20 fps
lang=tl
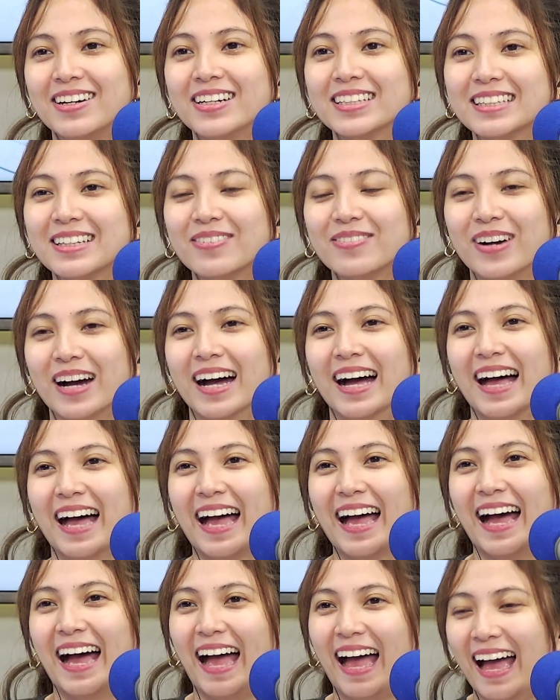o, diba?
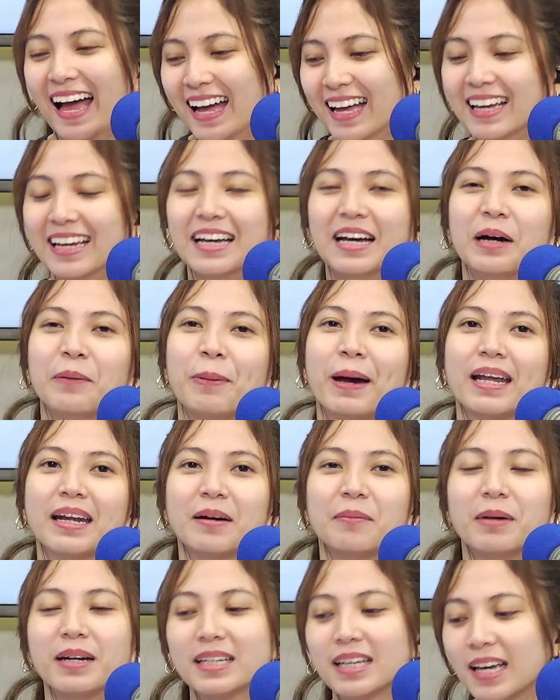
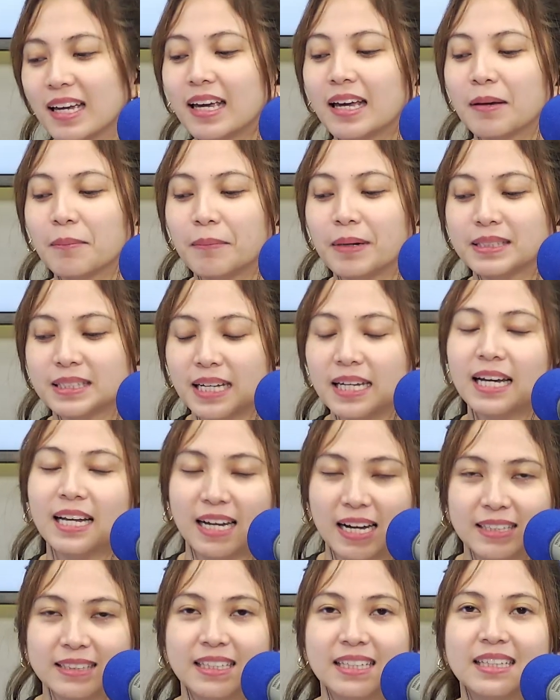parang magiging masaya
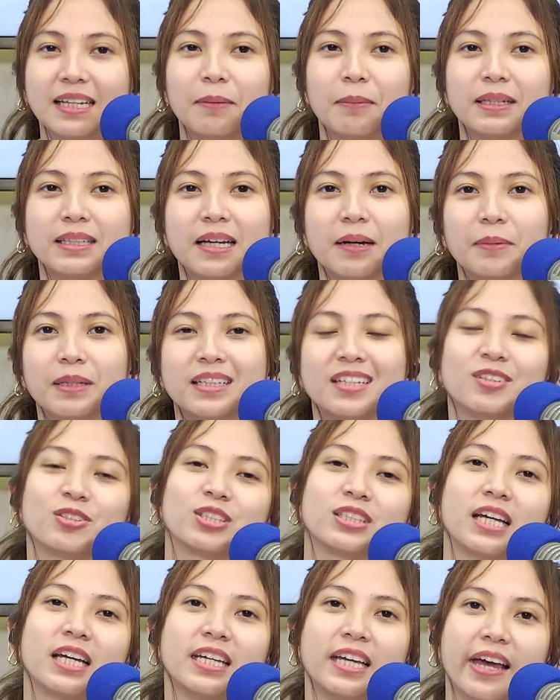lang din naman kami dito
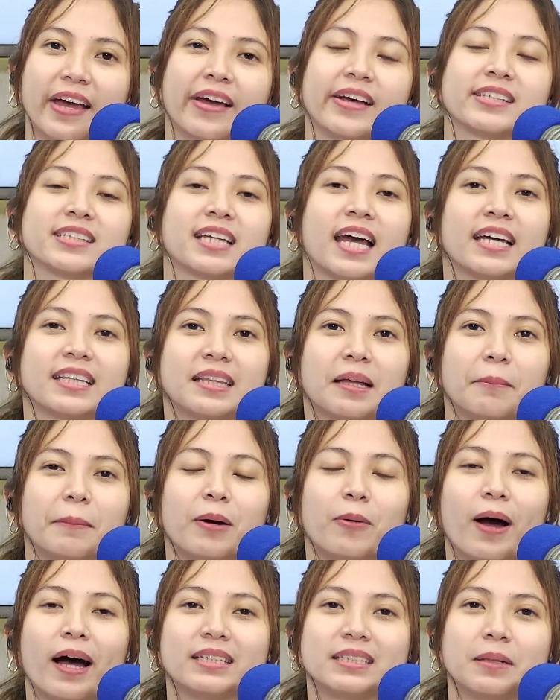sa Yes. Kahit
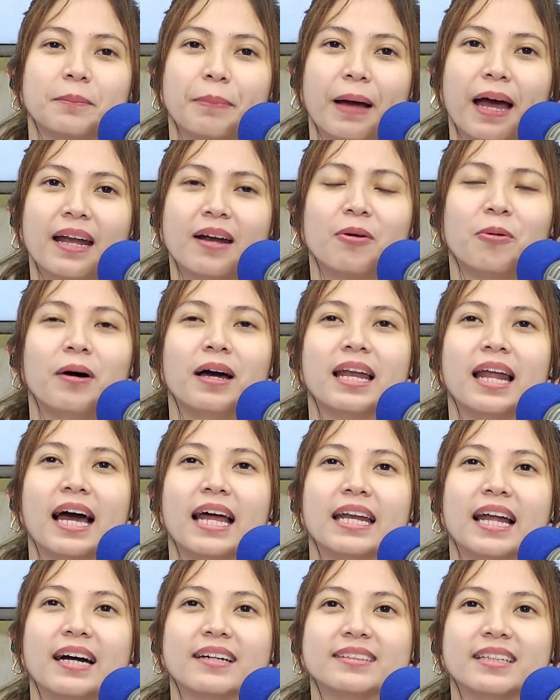nabawasan, parang wala
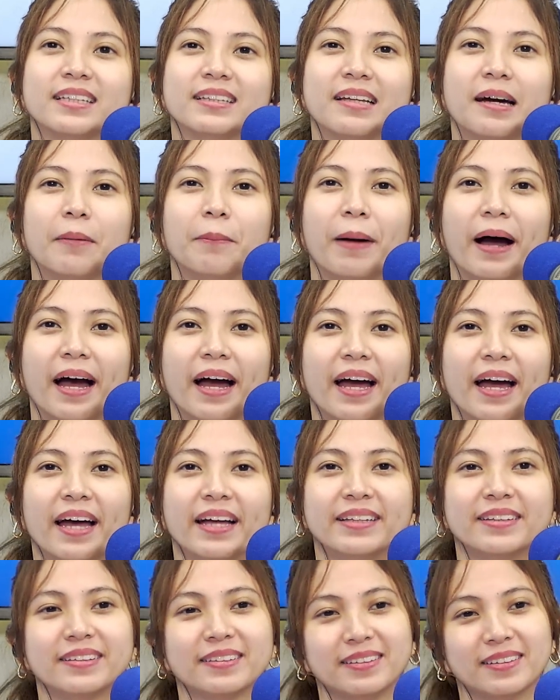lang din naman.